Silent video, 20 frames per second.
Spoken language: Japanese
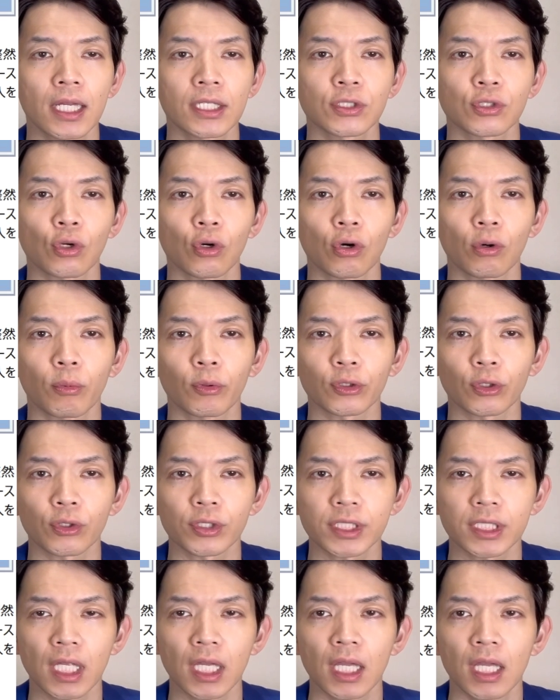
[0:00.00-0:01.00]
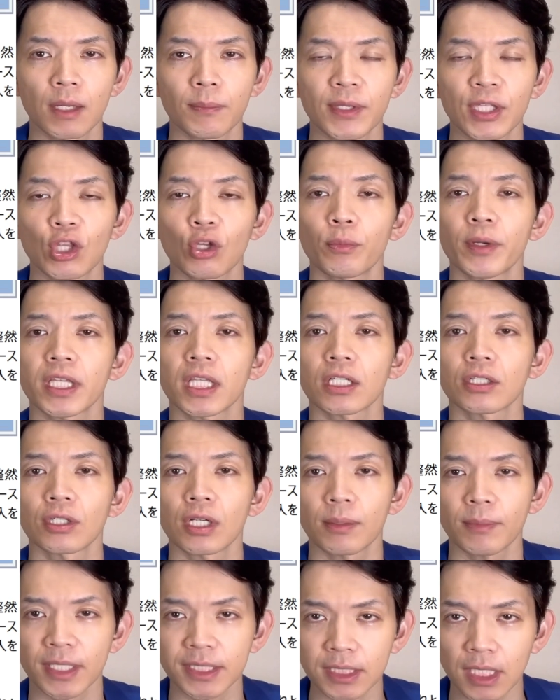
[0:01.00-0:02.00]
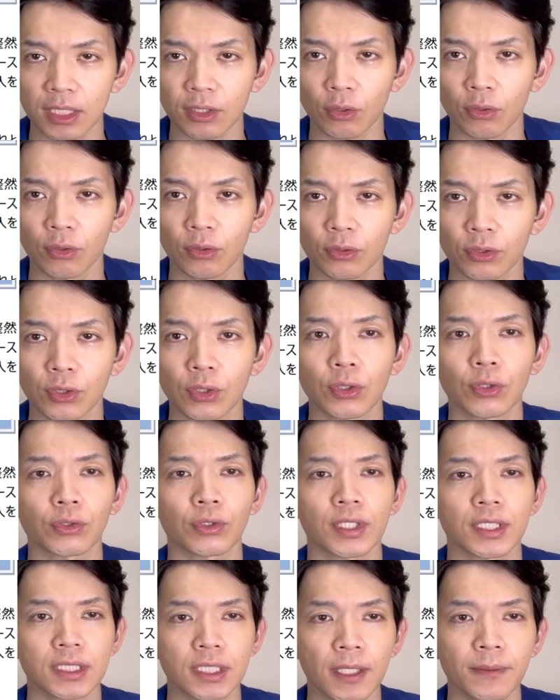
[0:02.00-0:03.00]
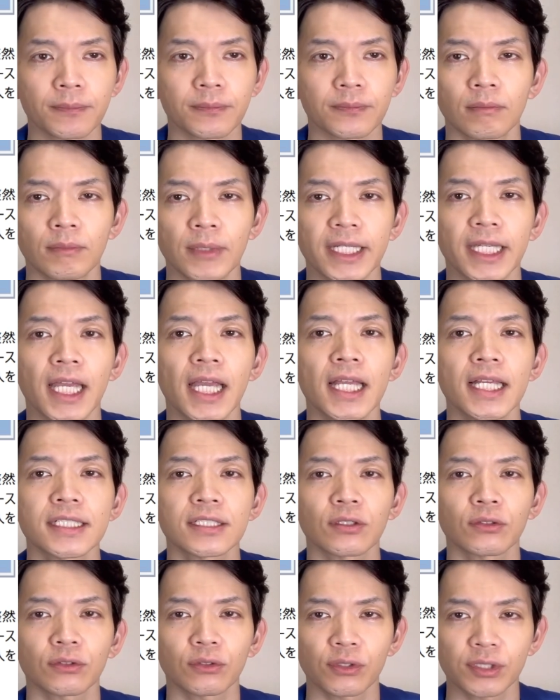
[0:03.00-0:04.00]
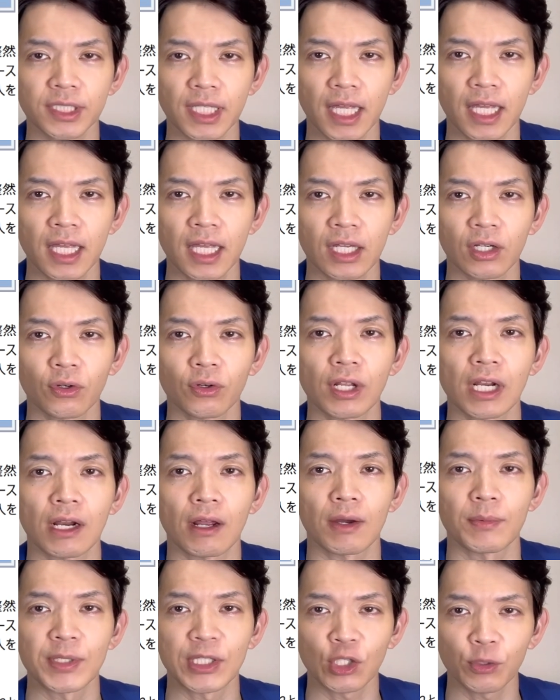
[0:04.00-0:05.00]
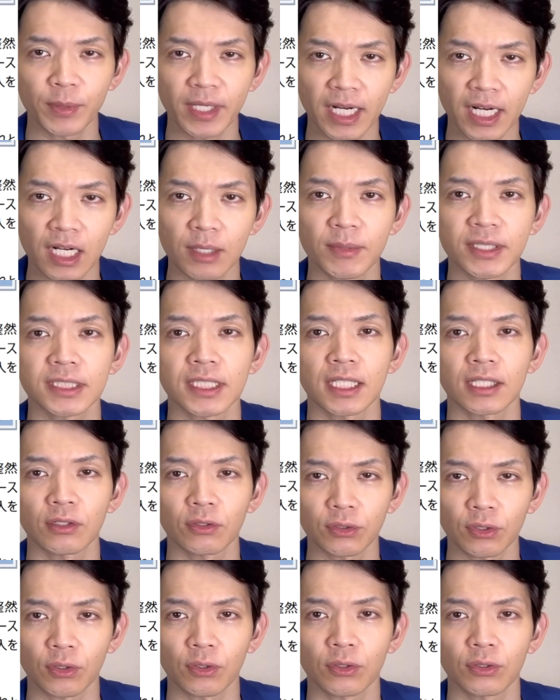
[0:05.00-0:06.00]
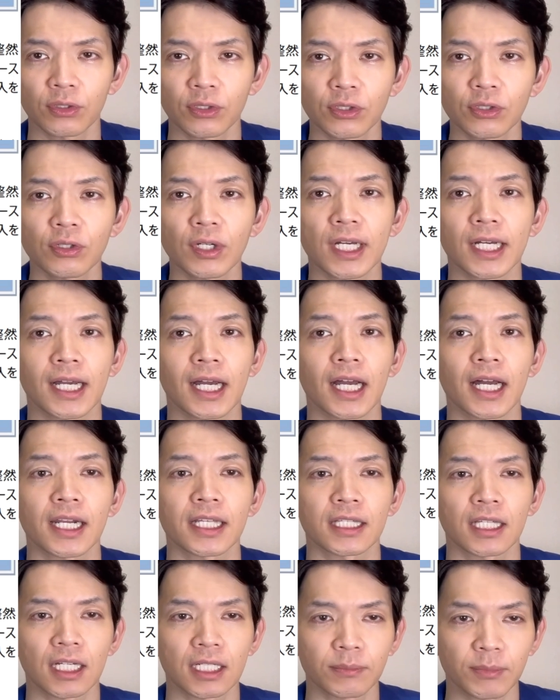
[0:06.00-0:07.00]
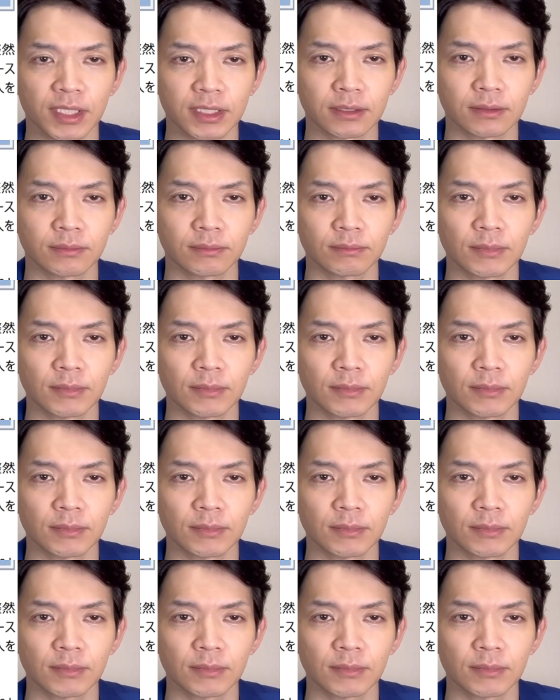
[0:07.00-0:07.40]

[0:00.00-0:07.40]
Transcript: 帳簿として認めてくれますかということですね。まあ、原則としてこれらは認められませんよというのが書かれてあります。